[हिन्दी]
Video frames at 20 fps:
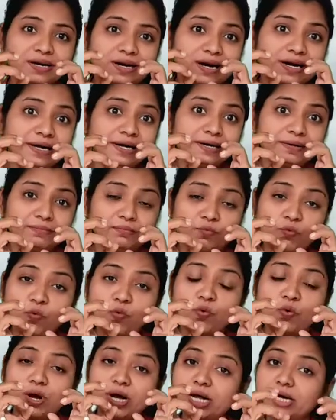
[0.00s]
कन
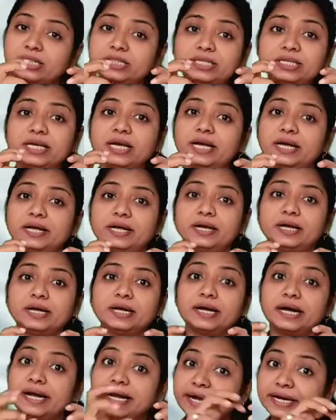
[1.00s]
वो करती है
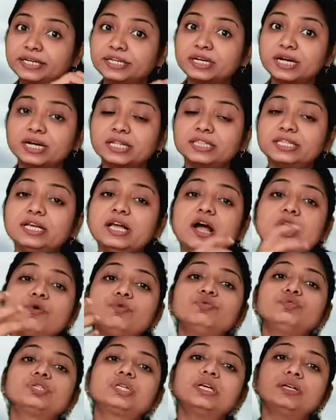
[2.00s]
कनेक्ट करती है
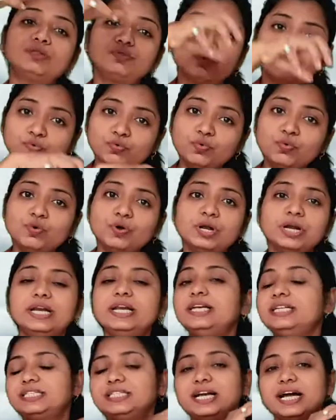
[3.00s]
और उसके थ्रू
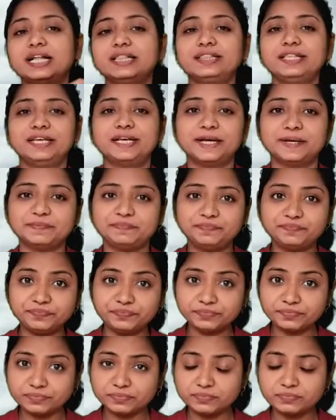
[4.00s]
नीचे आती है
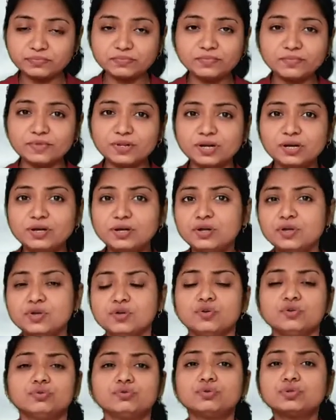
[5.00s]

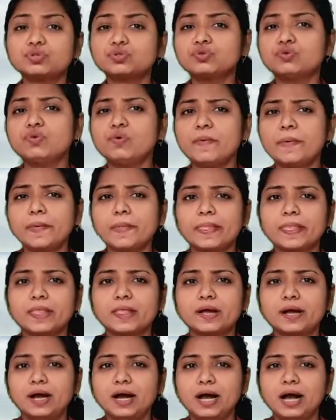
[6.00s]
दोस्तों
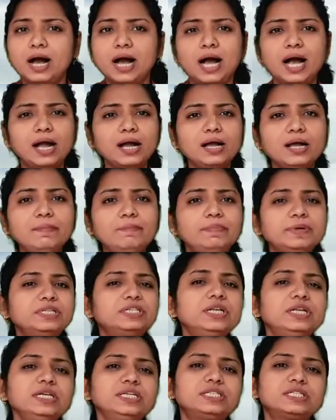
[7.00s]
अगर
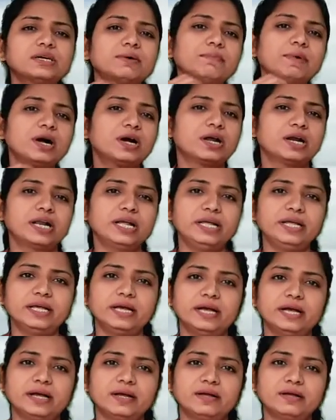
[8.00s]
बिजली चमक रही
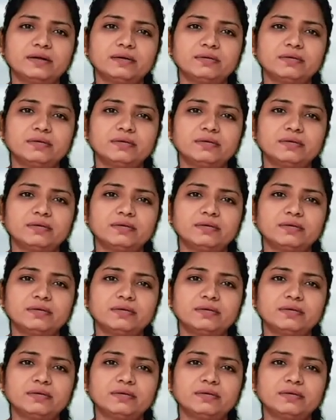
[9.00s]
है